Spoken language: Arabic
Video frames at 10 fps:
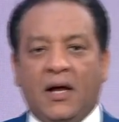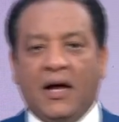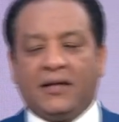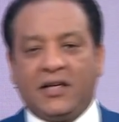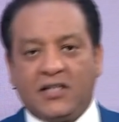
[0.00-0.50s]

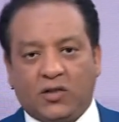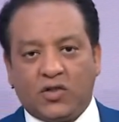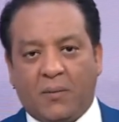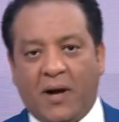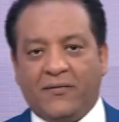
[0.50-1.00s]
التاسعة
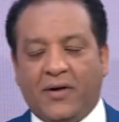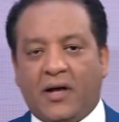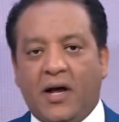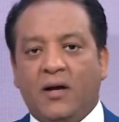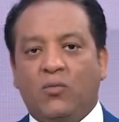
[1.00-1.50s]
صباحا في
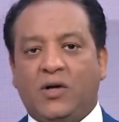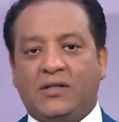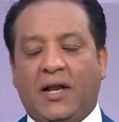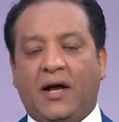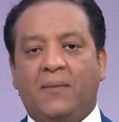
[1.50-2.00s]
القاهرة موجز
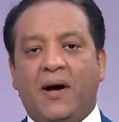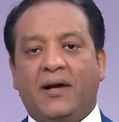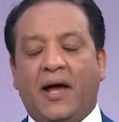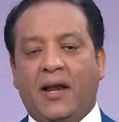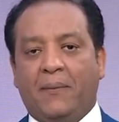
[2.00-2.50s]

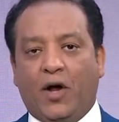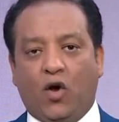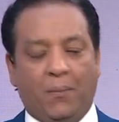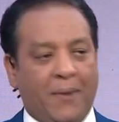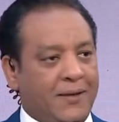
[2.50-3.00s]
الأخبار أهلا
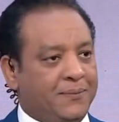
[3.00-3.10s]
بكم